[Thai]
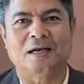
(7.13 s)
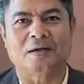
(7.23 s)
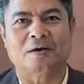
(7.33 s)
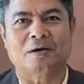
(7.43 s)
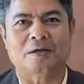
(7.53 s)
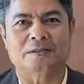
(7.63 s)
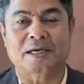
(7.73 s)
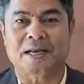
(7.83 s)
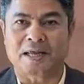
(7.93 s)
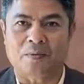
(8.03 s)
และก็
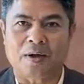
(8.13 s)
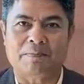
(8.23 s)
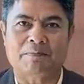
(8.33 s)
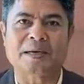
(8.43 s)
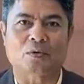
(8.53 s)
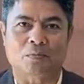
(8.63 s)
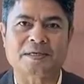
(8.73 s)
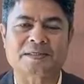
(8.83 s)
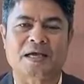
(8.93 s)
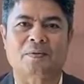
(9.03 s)
แสดงความมั่นอก
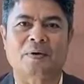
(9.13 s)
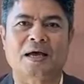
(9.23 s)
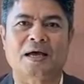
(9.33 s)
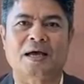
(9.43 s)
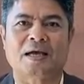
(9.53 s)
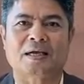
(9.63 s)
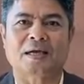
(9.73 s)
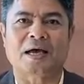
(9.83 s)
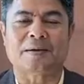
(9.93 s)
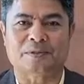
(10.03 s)
มั่นใจว่า
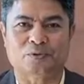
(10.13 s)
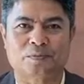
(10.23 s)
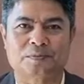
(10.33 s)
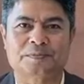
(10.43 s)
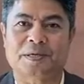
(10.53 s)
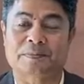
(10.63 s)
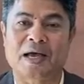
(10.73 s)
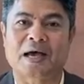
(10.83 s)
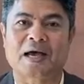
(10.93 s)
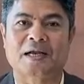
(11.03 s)
การประชุมส
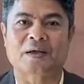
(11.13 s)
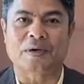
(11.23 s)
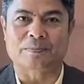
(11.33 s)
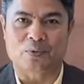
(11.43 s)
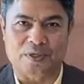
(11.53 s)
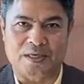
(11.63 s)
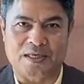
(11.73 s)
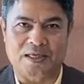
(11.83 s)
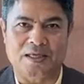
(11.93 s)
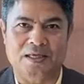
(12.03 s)
ภาในวันพรุ่งนี้